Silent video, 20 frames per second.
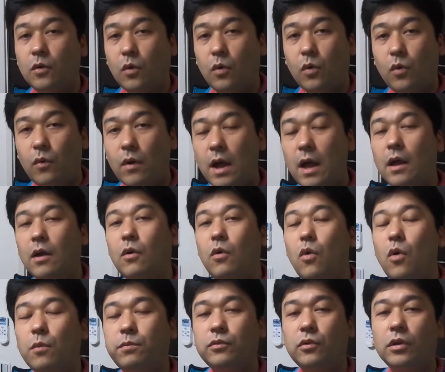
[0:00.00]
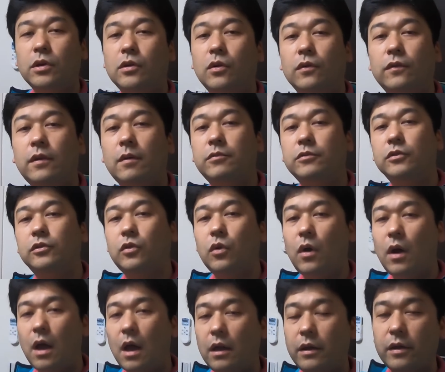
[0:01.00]
今日は GoPro Hero 7と
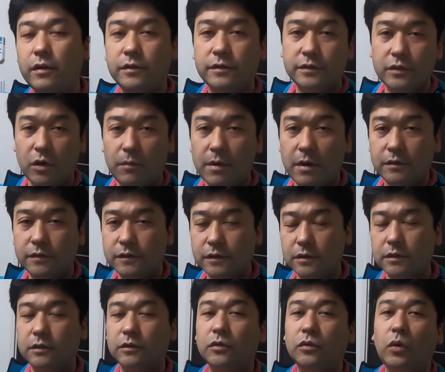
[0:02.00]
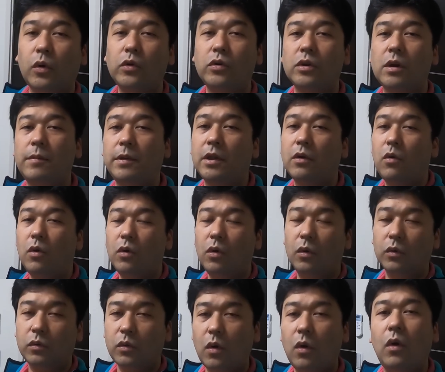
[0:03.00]
RX0 Mark II 取り比べてこ
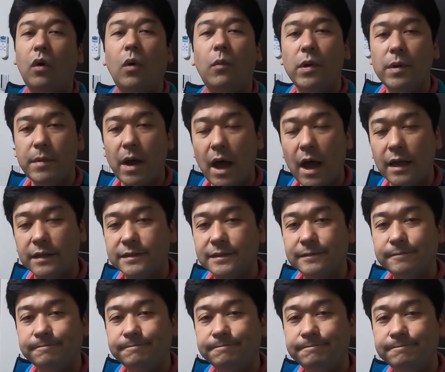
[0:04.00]
ようと思います。